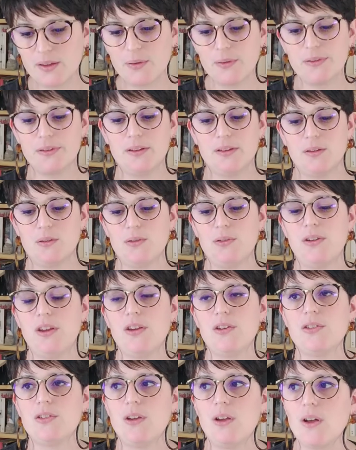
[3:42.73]
est
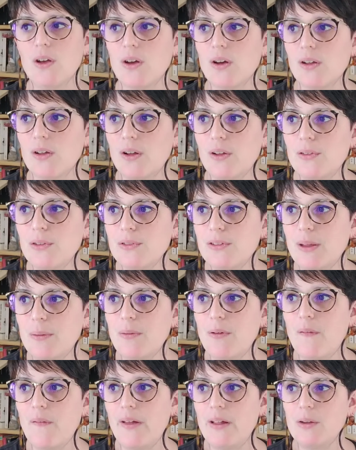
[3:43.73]
enseignant-chercheur
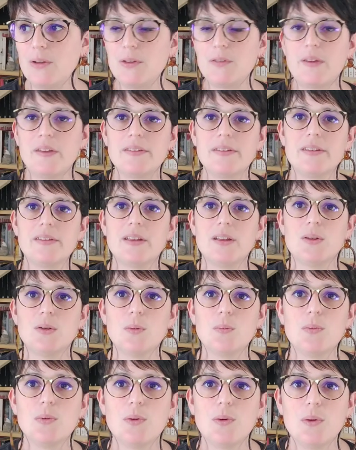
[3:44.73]
notamment à l'université de
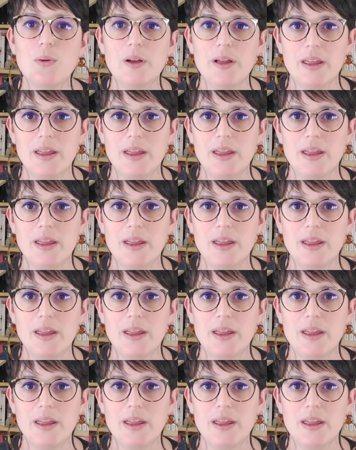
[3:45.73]
Pau